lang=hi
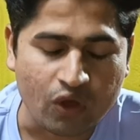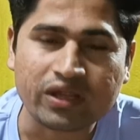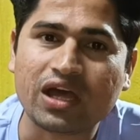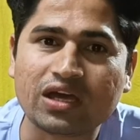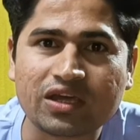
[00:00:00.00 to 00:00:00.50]

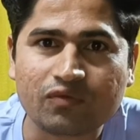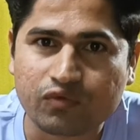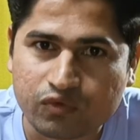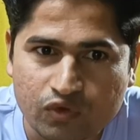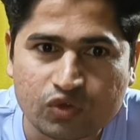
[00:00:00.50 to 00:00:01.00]
और यहाँ के
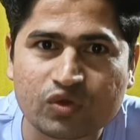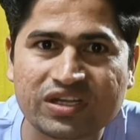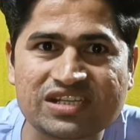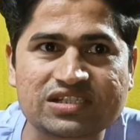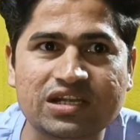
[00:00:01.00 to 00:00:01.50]
फूड को
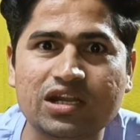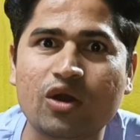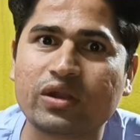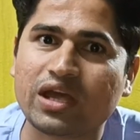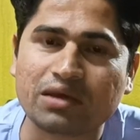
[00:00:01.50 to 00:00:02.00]
टेस्ट
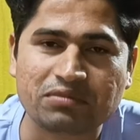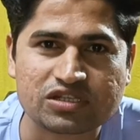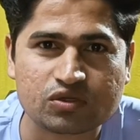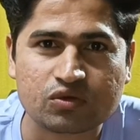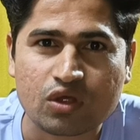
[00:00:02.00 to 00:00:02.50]
करना और यहाँ
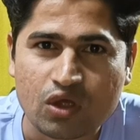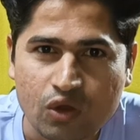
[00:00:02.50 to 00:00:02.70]
के जो